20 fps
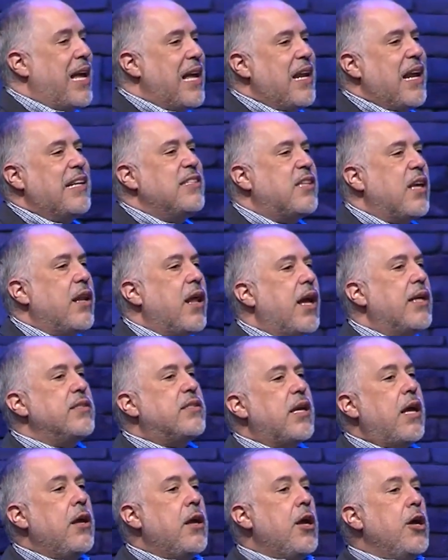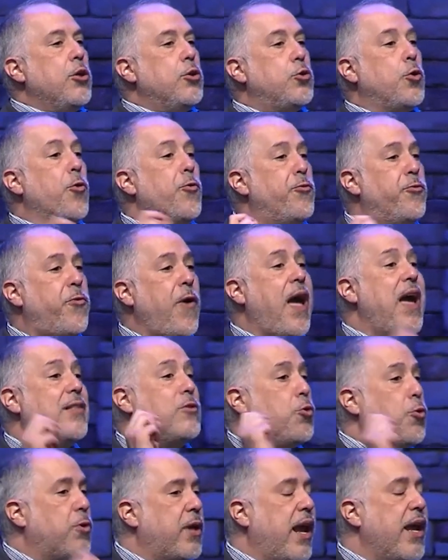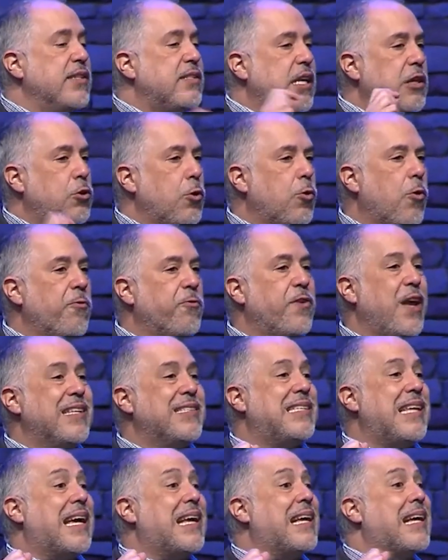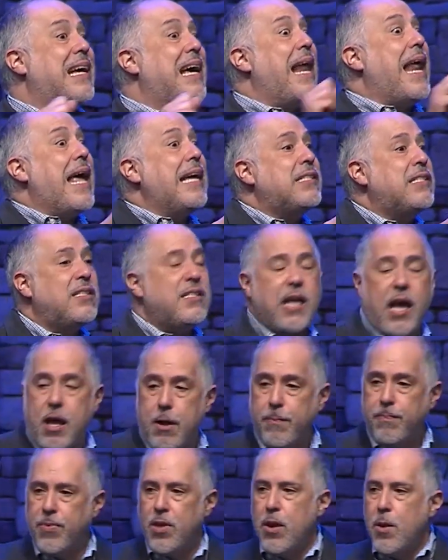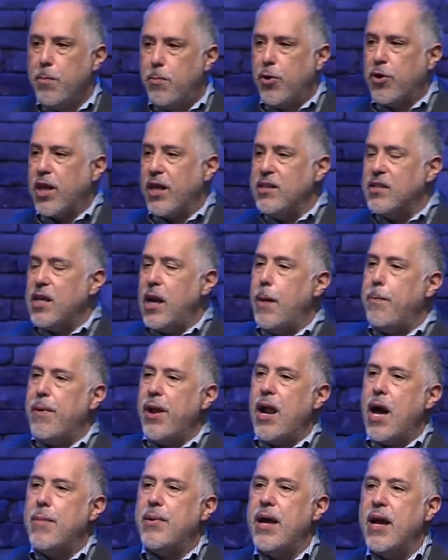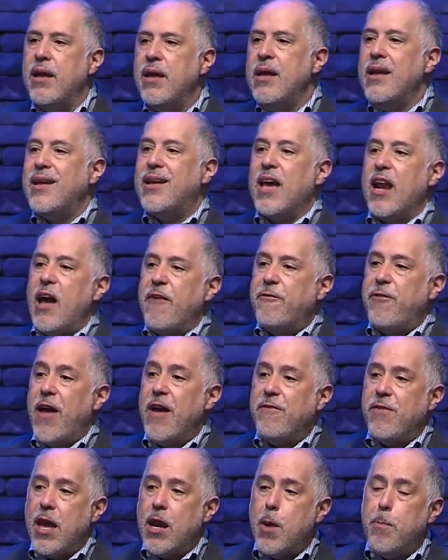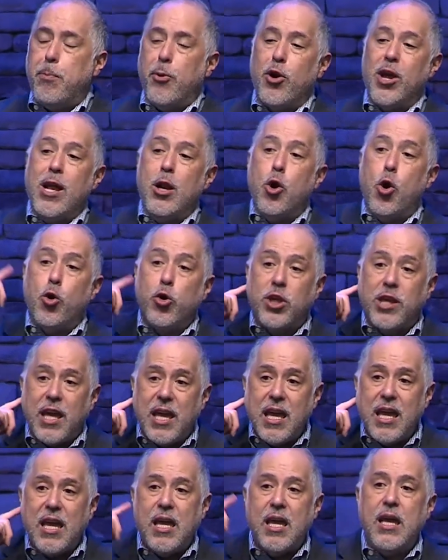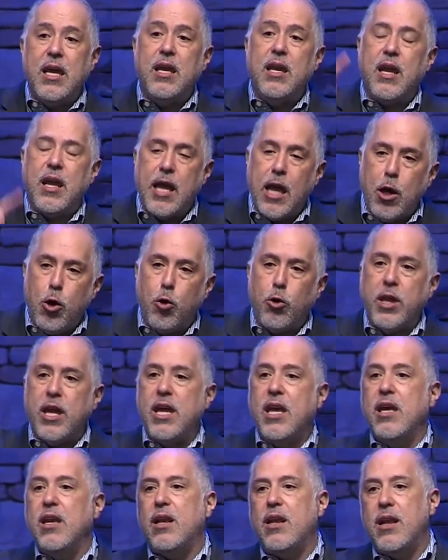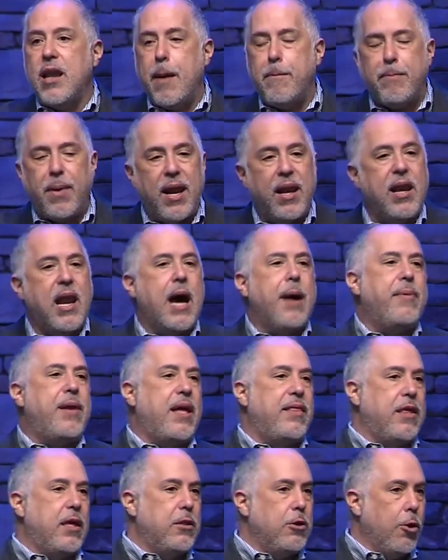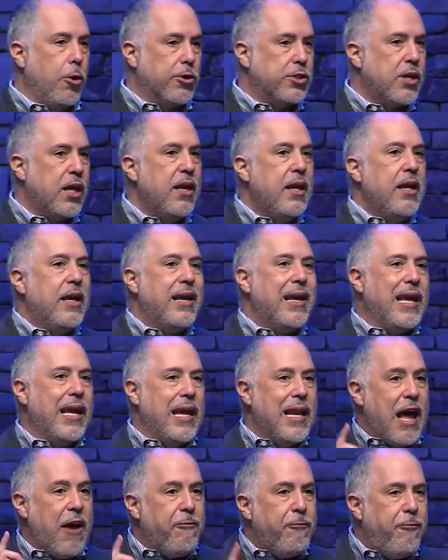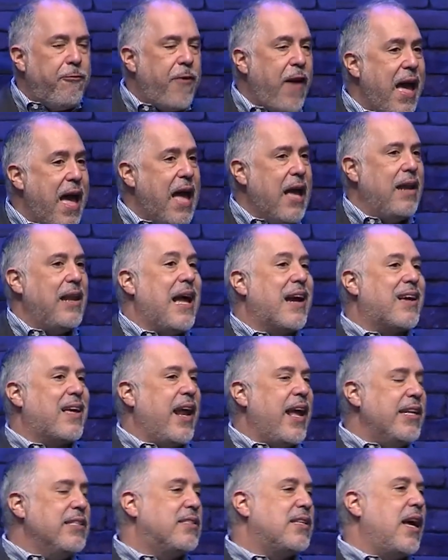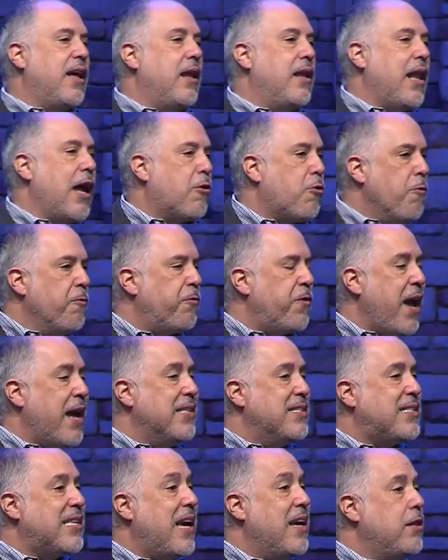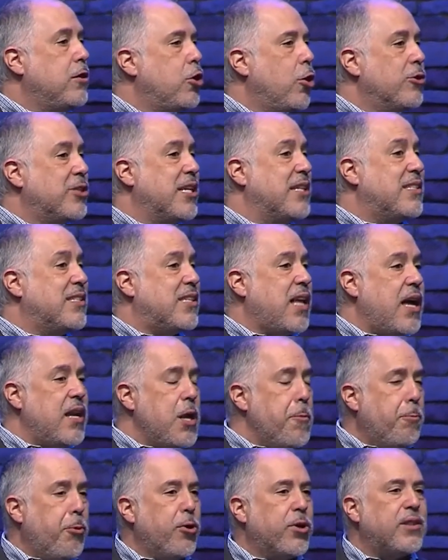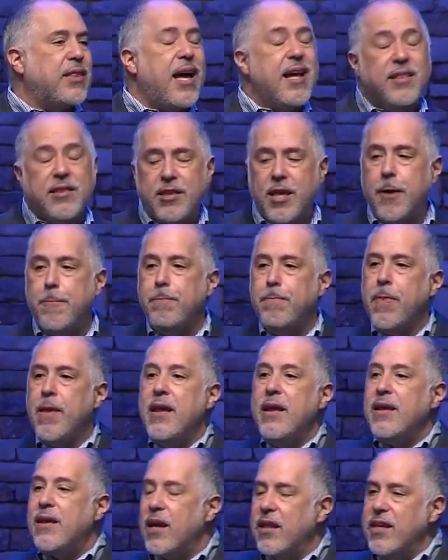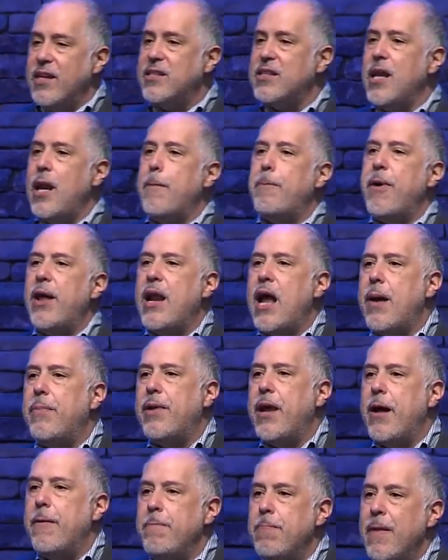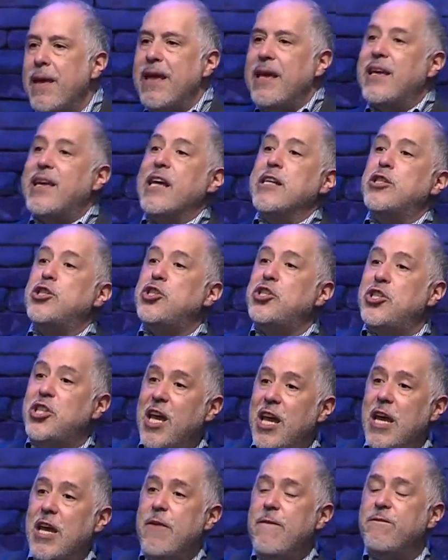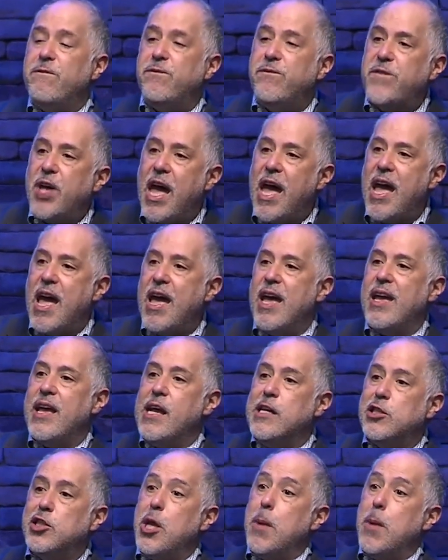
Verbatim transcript: en la enseñanza, tu fe, tu creencia y tu confianza crece. Porque dice la palabra que la fe viene por el oír y el oír la palabra de Dios. Y la fe, la creencia, la confianza en Dios es tan importante que dice la palabra que sin fe es